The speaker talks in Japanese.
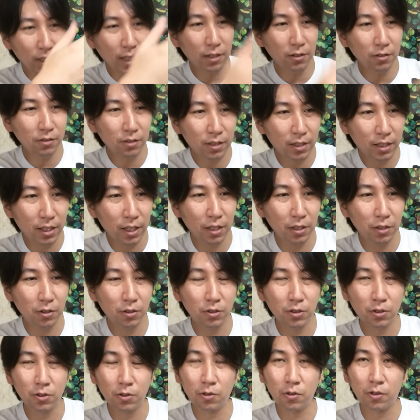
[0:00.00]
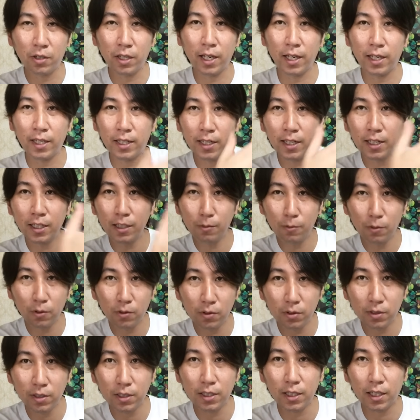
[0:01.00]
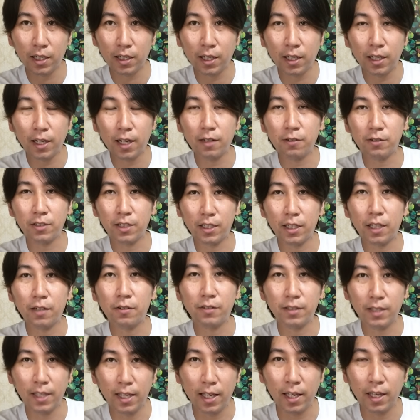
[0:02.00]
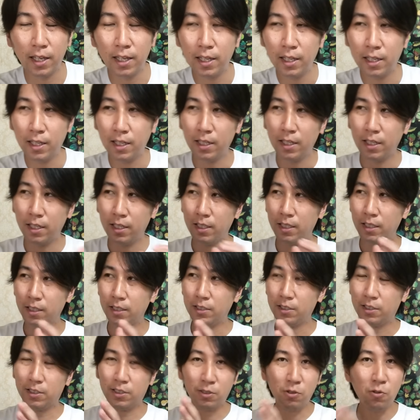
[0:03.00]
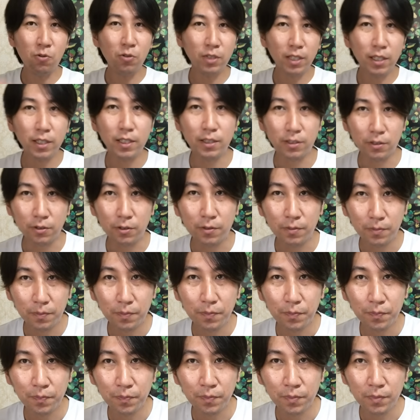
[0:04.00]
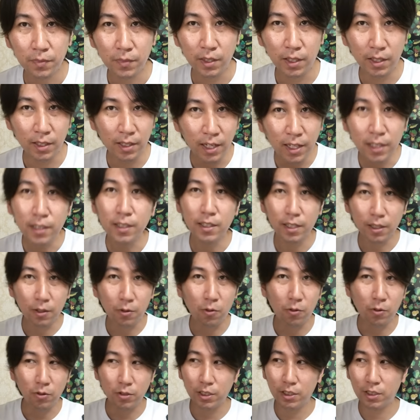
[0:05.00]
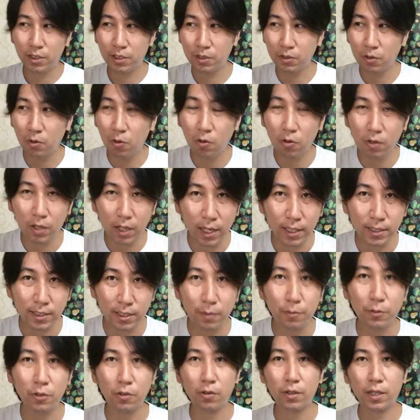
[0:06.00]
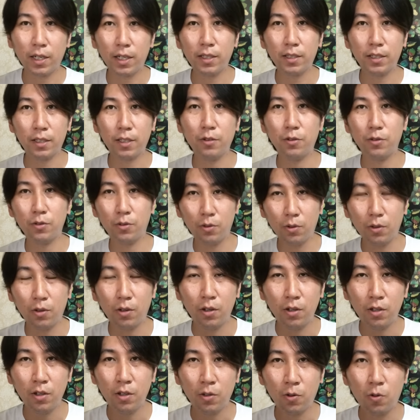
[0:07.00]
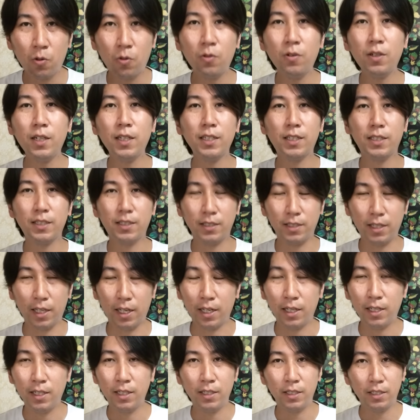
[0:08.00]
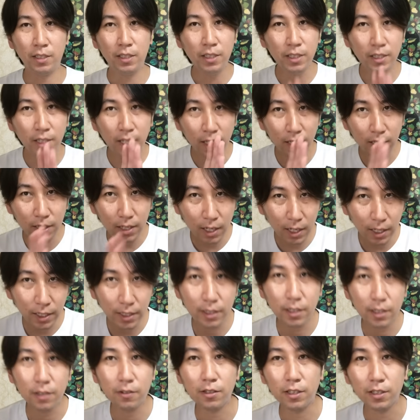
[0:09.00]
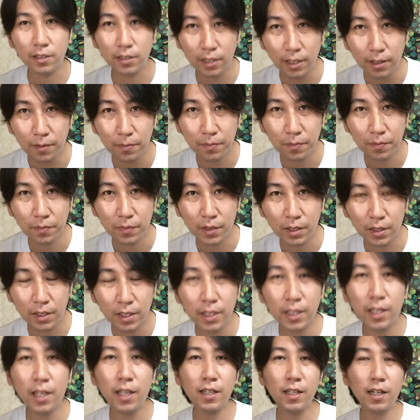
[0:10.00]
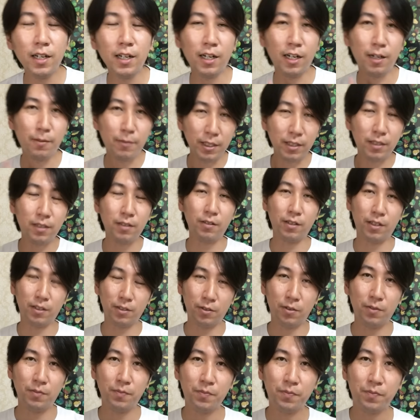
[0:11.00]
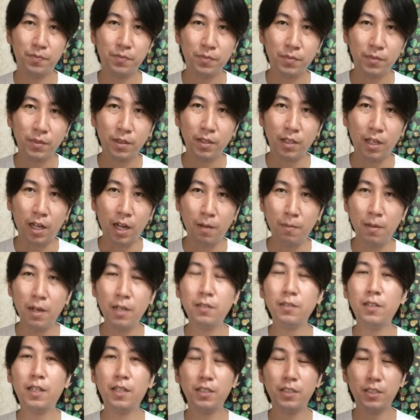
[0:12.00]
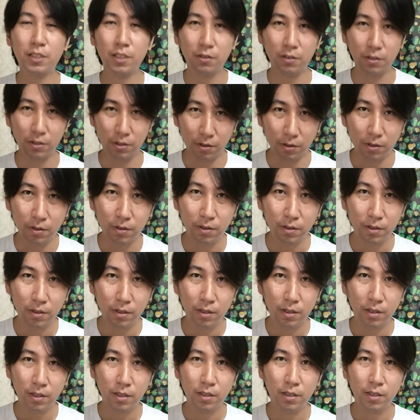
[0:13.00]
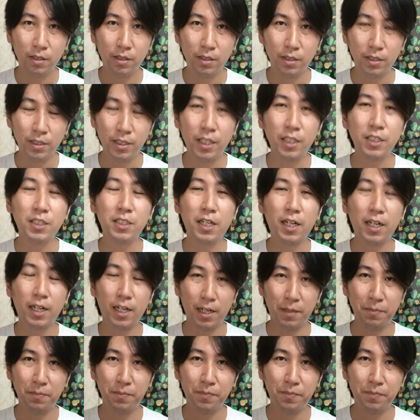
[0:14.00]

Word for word: なるっていうその結果に基づいた科学じゃなくて都合なんですよ。でなんでここに都合が挟むのかっていうとここがですね利権が入ってるんですね利権が絡まってるんですよ天下りしてるんですよ政治家が